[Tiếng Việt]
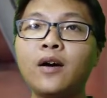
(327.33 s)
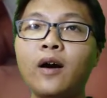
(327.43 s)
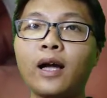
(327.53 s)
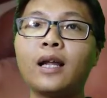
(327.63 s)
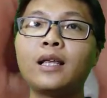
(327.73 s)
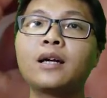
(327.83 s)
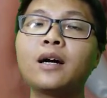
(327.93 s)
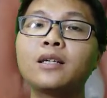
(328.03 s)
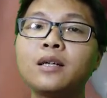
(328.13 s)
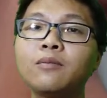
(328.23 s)
hoặc là những
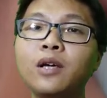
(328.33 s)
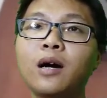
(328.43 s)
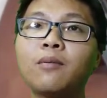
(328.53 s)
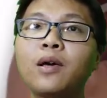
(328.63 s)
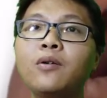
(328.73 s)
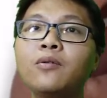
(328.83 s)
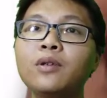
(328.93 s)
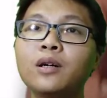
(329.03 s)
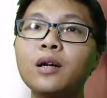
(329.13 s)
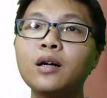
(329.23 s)
nơi sóng di động yếu
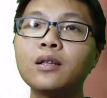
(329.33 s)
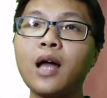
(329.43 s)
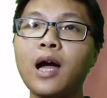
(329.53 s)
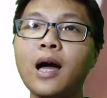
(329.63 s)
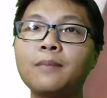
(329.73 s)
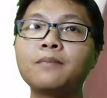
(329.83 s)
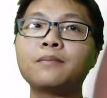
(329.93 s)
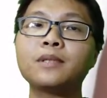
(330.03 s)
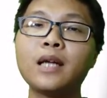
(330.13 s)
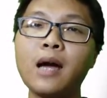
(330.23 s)
những nơi tầng hầm
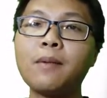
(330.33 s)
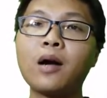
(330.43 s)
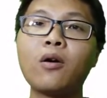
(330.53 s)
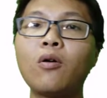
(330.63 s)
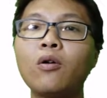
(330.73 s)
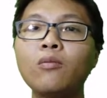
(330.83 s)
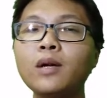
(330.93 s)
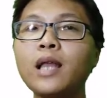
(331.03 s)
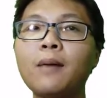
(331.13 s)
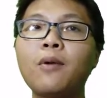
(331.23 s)
tra bản đồ đúng
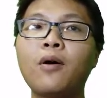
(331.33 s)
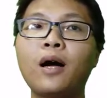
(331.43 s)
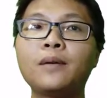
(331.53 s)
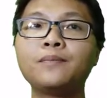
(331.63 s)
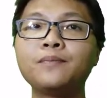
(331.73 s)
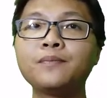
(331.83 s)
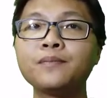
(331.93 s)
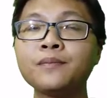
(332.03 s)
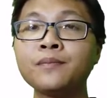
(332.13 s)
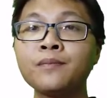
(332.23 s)
là thảm họa
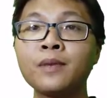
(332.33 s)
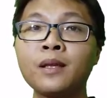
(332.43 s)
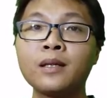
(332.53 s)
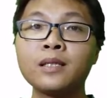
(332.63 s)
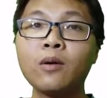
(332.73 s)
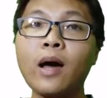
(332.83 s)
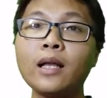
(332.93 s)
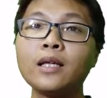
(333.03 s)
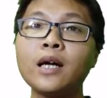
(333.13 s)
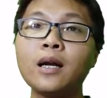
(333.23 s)
sau đó
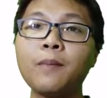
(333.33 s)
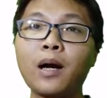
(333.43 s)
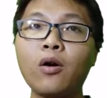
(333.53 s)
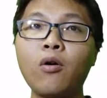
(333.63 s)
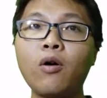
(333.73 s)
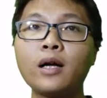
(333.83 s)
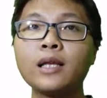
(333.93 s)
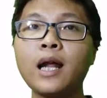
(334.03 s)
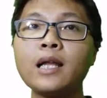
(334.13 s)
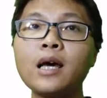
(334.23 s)
thì trên bản đồ
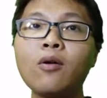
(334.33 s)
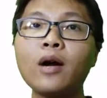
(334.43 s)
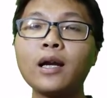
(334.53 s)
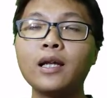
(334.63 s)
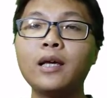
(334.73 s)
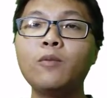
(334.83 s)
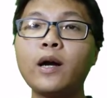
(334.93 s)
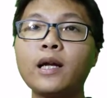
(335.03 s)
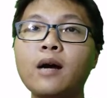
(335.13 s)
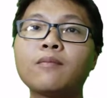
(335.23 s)
ta đánh dấu các địa điểm
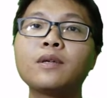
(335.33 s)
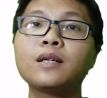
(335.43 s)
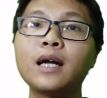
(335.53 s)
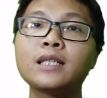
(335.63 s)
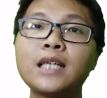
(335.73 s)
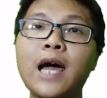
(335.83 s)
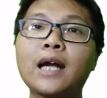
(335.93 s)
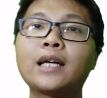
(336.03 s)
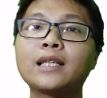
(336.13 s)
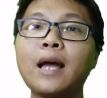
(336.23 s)
quan trọng như khách
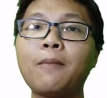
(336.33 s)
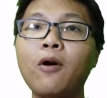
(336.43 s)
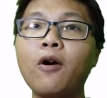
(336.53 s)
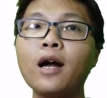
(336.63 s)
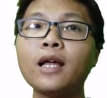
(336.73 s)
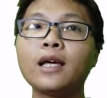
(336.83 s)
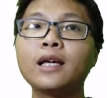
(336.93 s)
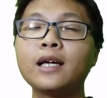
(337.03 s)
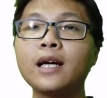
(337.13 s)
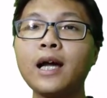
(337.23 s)
sạn này, tạp hóa này,
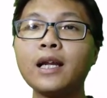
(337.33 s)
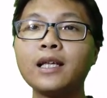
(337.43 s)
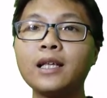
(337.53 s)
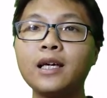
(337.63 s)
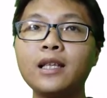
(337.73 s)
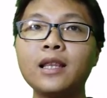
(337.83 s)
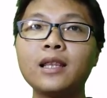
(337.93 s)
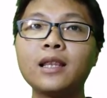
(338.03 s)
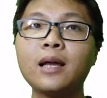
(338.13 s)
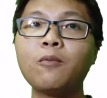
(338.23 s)
các địa chỉ
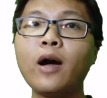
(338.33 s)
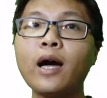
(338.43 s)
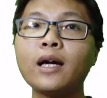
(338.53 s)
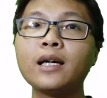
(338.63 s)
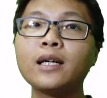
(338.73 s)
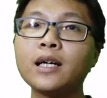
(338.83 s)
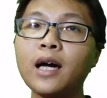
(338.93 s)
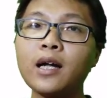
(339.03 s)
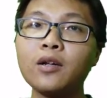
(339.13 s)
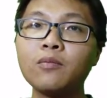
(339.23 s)
tham quan,
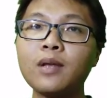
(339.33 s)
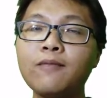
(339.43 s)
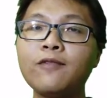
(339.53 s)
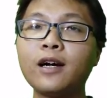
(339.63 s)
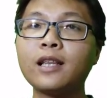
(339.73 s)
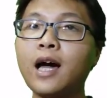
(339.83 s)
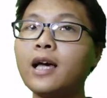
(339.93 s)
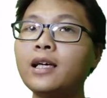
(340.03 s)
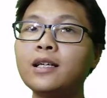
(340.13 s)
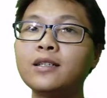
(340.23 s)
các trung tâm vận
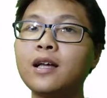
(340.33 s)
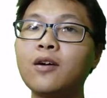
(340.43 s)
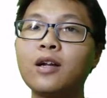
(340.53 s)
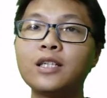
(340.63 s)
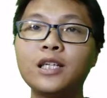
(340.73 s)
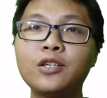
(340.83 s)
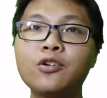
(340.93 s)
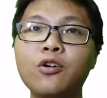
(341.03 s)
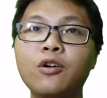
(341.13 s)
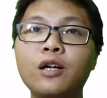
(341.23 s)
tải người ta gọi là
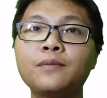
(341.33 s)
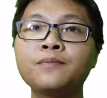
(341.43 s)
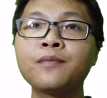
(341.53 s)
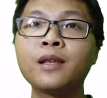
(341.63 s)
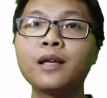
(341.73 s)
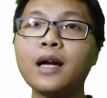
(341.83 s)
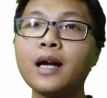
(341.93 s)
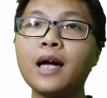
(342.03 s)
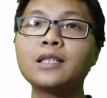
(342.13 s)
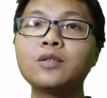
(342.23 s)
central,
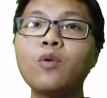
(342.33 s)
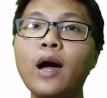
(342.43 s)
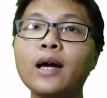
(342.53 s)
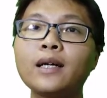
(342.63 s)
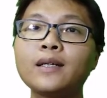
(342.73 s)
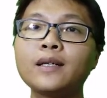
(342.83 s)
các đại sứ quán,